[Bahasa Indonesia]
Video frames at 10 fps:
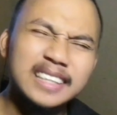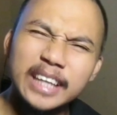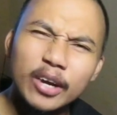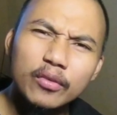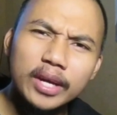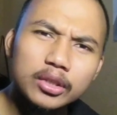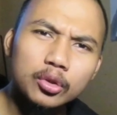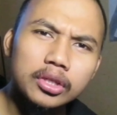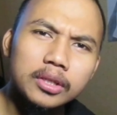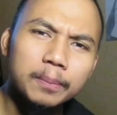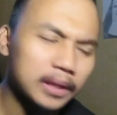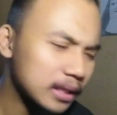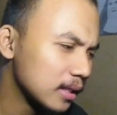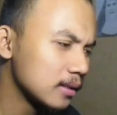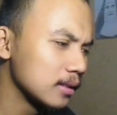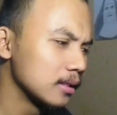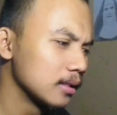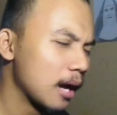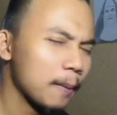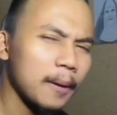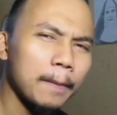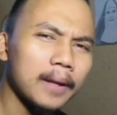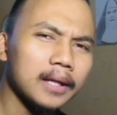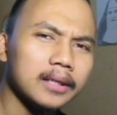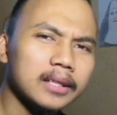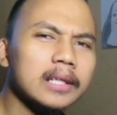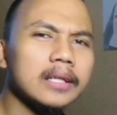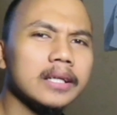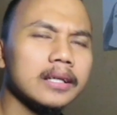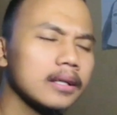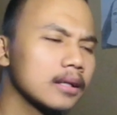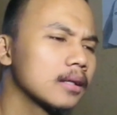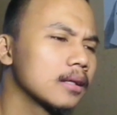cewek cuy berdiri di apa balik dinding